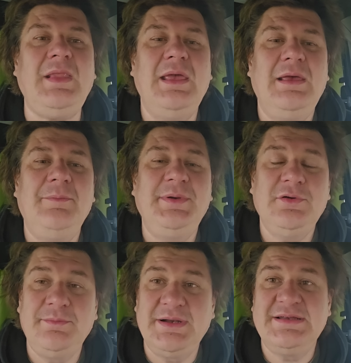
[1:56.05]
э,
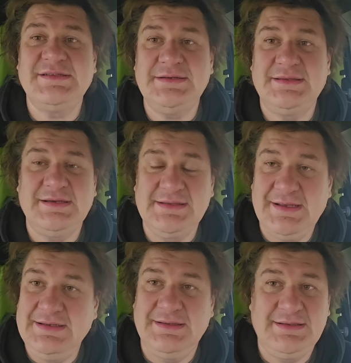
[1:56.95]
приубраться и так
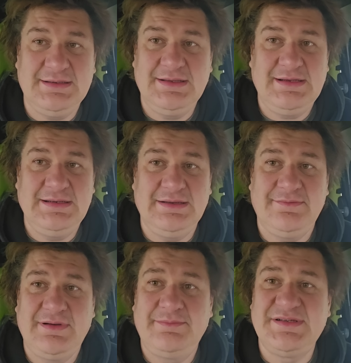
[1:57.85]
далее, и так далее.
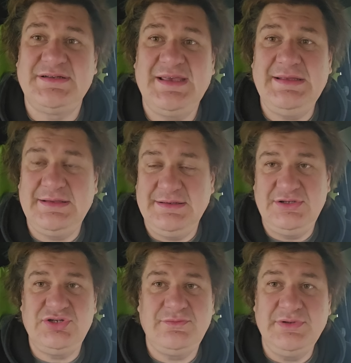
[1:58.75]
Вам за это
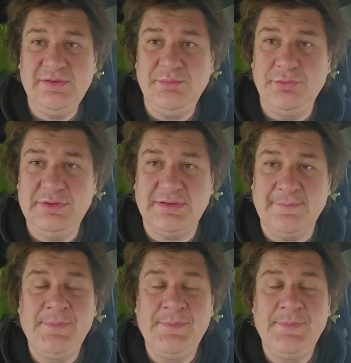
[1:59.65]
ничего не будет.